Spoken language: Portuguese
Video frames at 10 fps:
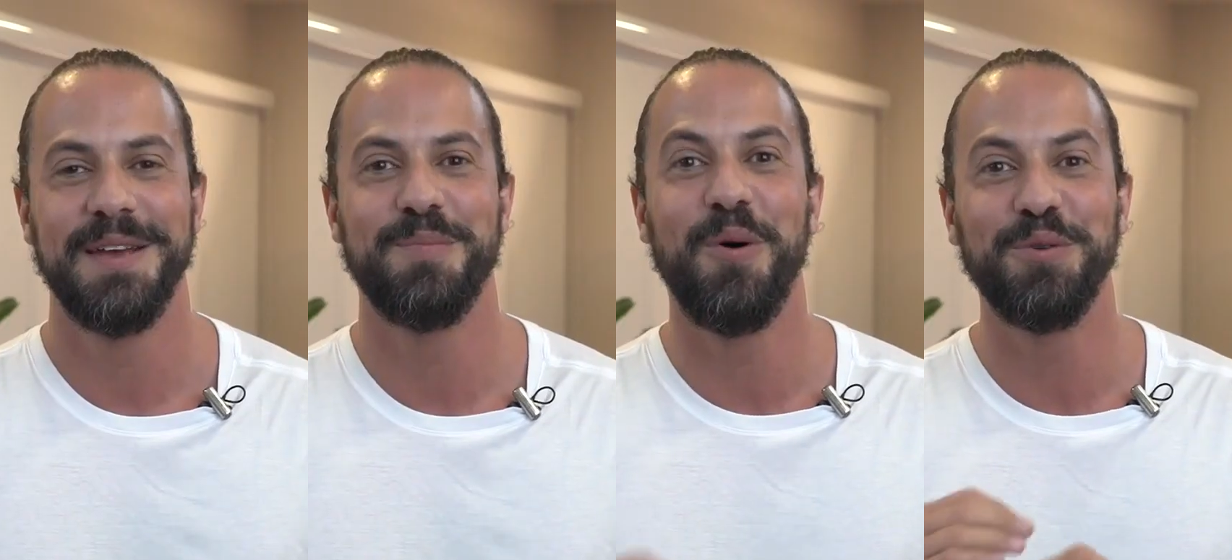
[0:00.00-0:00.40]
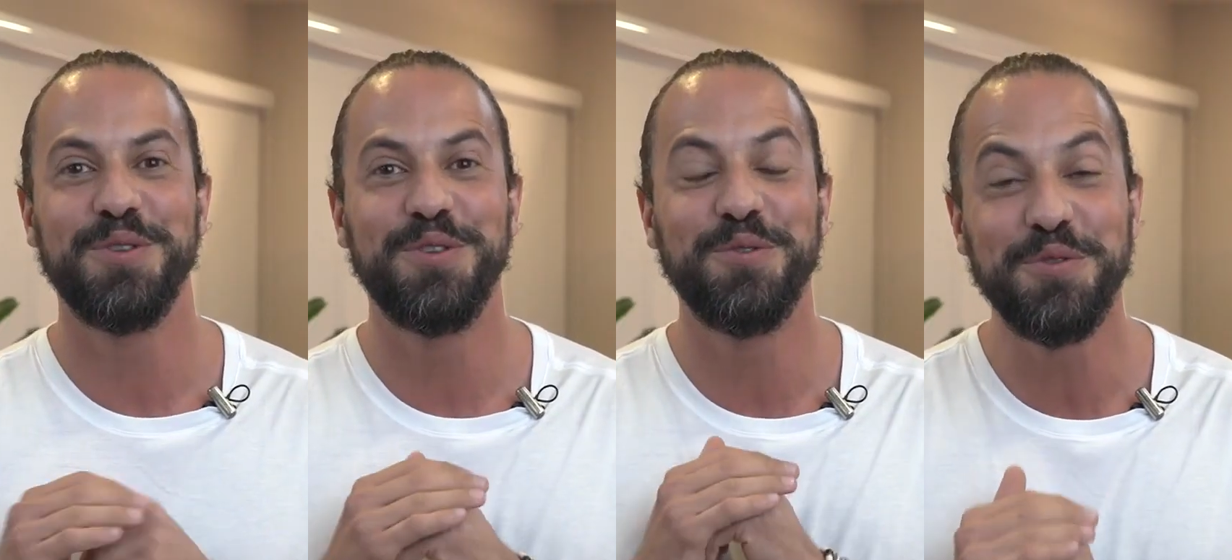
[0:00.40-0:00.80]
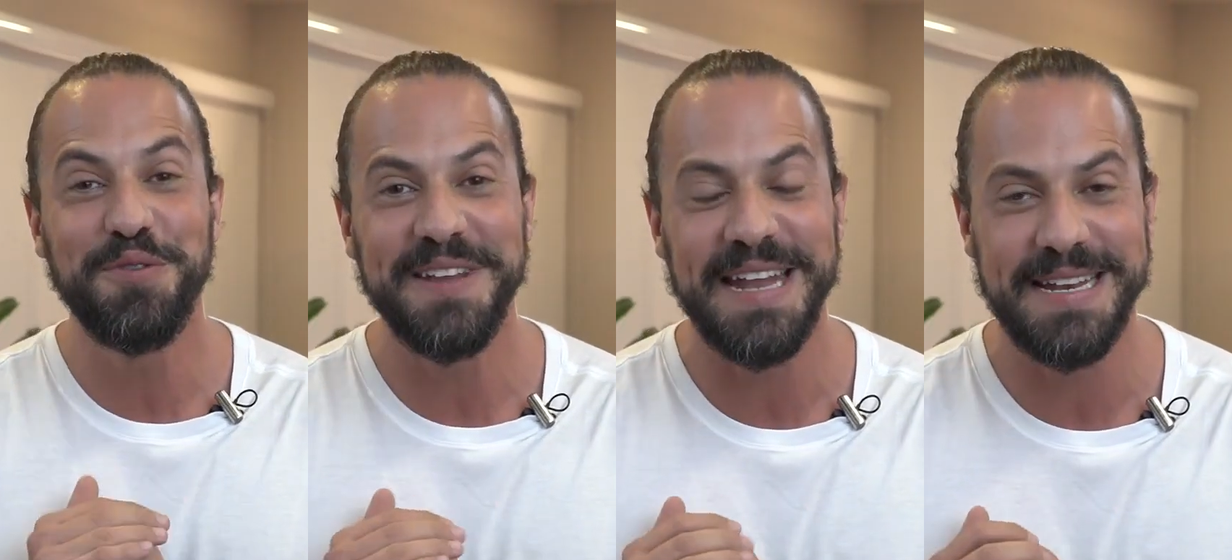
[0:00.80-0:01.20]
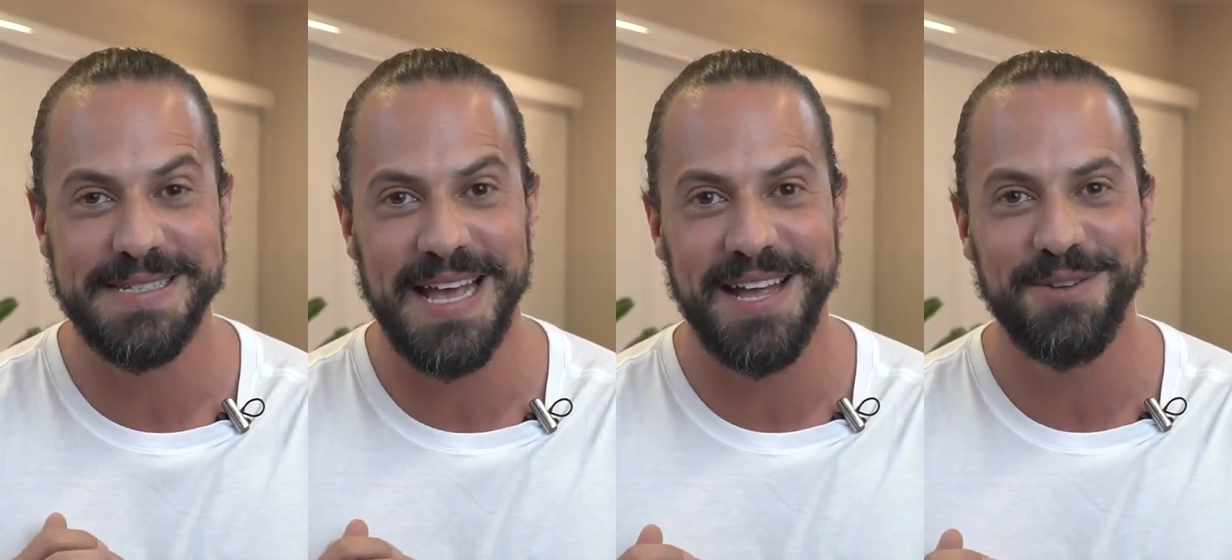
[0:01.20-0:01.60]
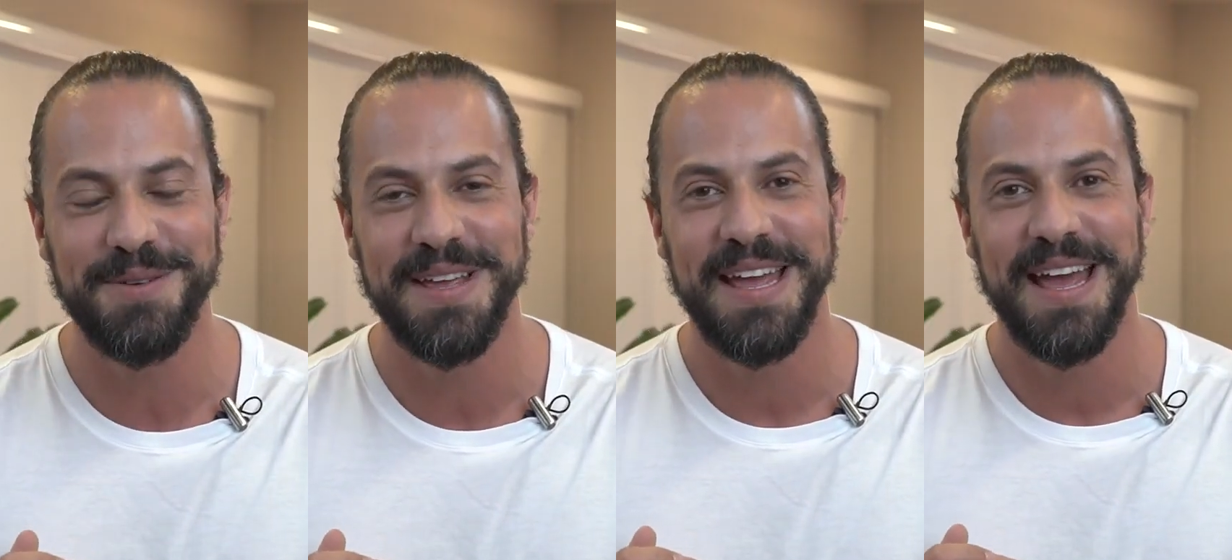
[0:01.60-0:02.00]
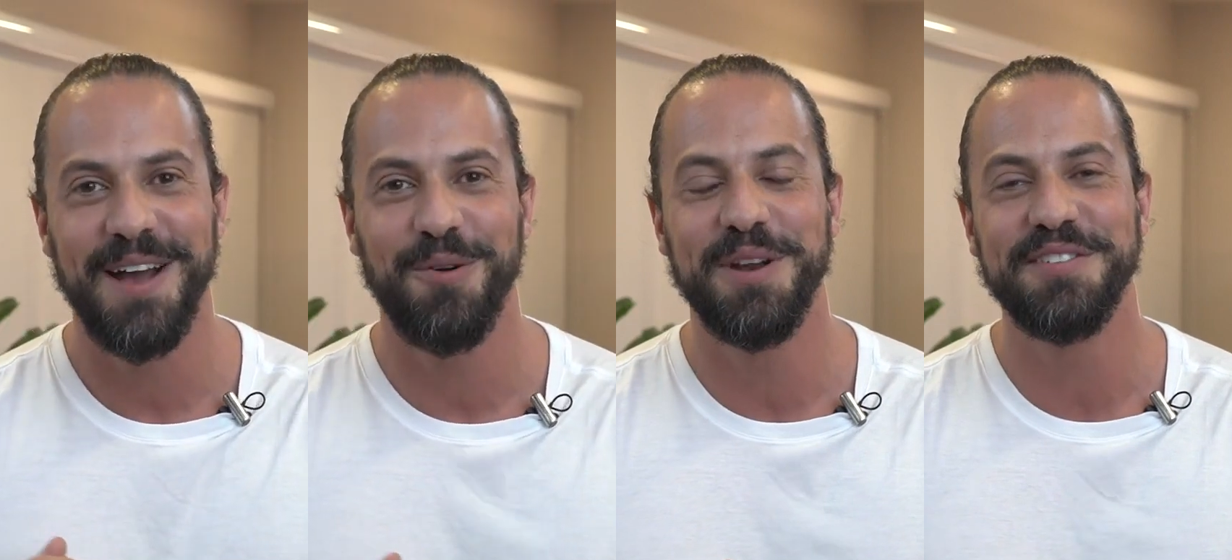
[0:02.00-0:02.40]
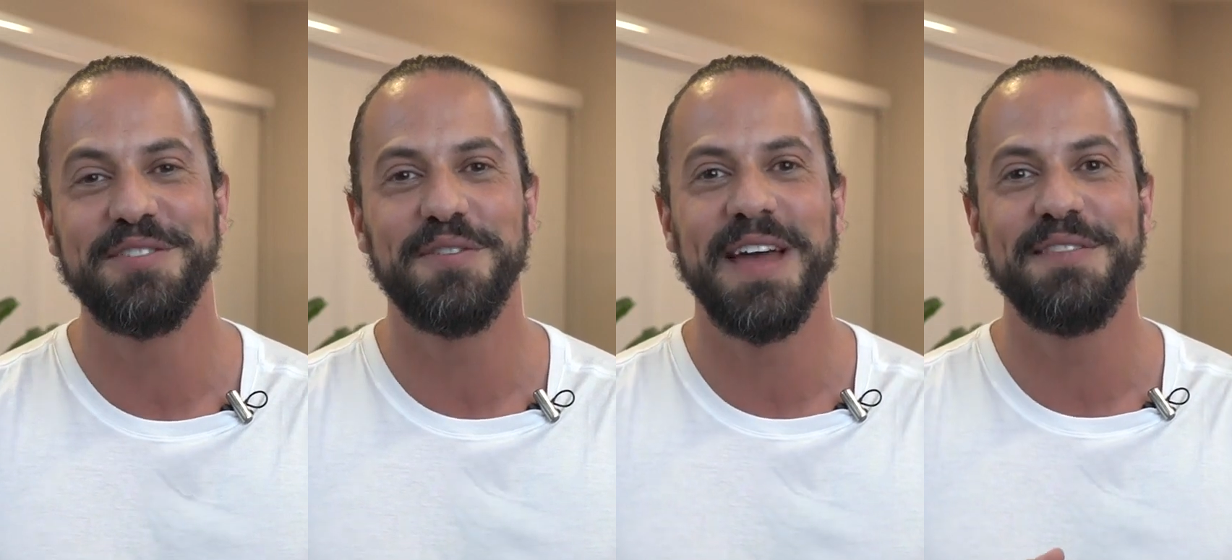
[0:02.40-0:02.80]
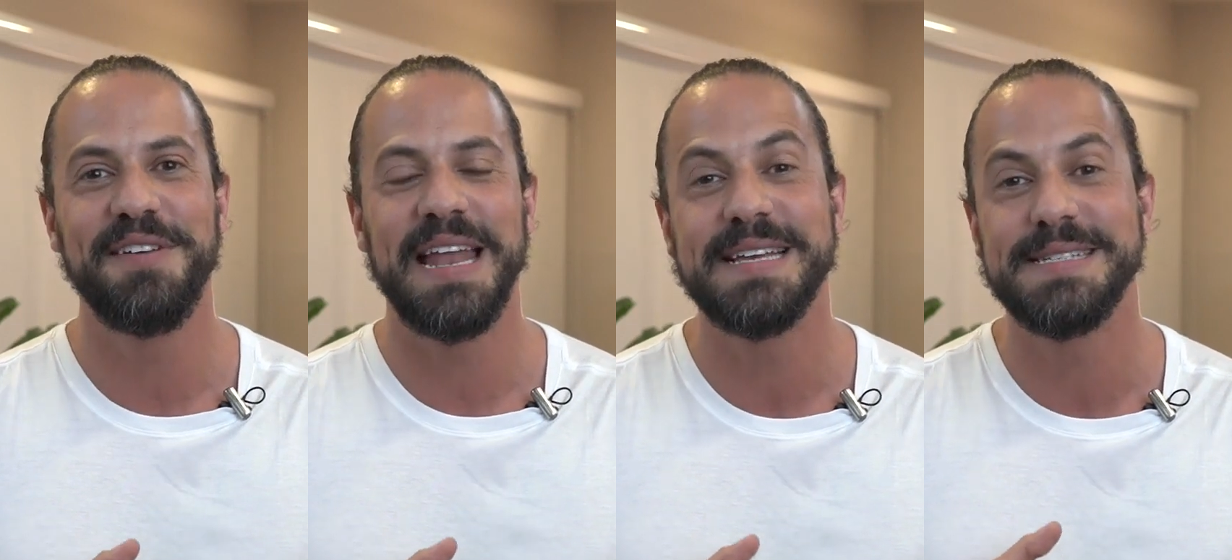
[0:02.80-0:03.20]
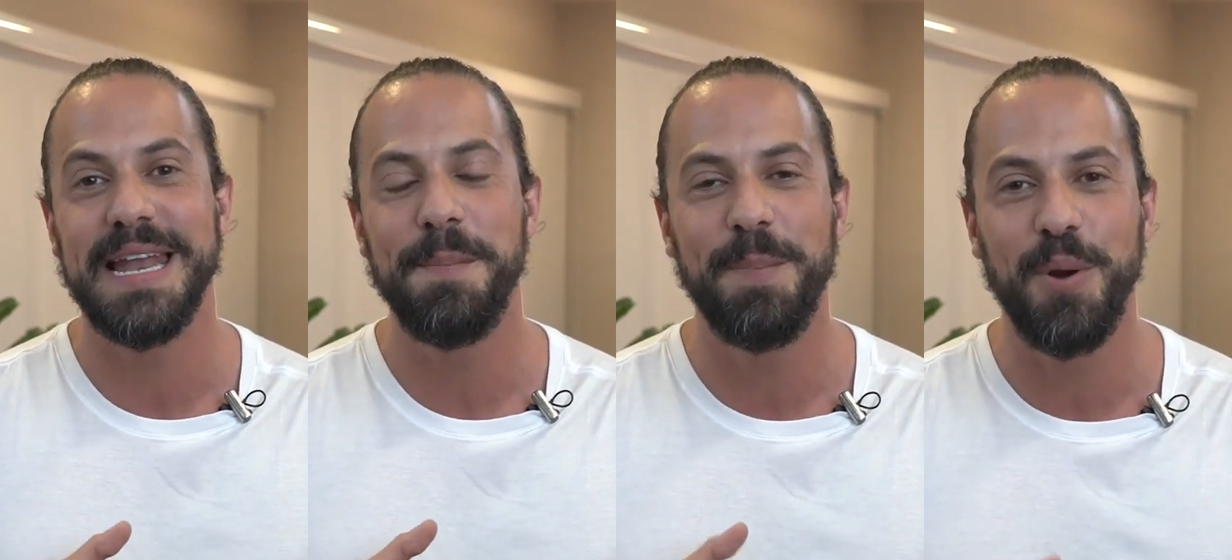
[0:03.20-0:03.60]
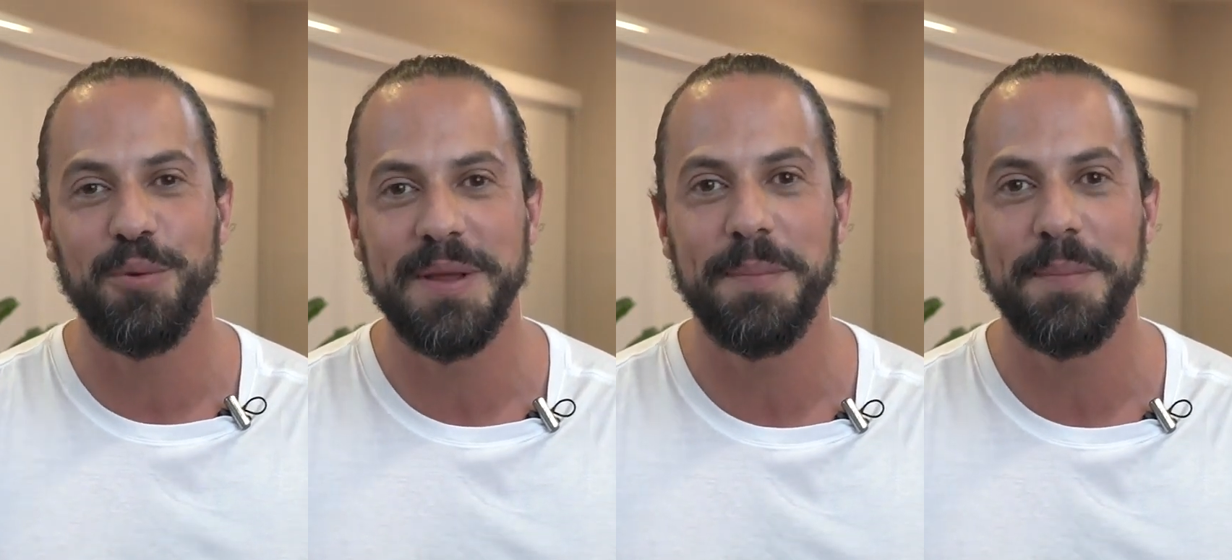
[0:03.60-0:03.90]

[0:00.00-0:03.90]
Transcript: Bom, tudo finalizado. Agora a gente vai revelar a sala pronta